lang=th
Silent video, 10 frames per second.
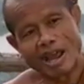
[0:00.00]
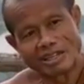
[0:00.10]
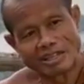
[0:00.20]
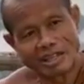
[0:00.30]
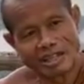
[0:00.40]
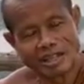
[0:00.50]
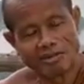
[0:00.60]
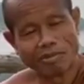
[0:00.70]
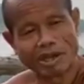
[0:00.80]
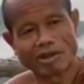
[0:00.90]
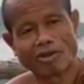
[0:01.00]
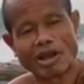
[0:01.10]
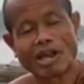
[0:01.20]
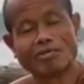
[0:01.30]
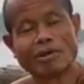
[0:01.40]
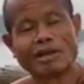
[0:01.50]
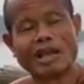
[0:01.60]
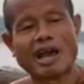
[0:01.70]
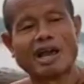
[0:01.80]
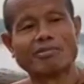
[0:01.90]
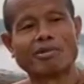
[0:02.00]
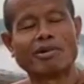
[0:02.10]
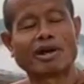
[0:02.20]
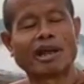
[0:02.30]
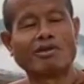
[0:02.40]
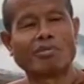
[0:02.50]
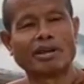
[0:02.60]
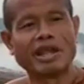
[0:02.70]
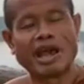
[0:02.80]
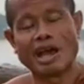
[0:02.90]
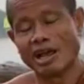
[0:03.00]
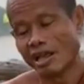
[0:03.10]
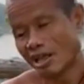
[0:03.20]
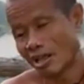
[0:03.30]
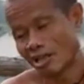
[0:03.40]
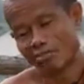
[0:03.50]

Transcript: พอมันขาดสติมันก็ขาดปัญญาพอมันขาดปัญญา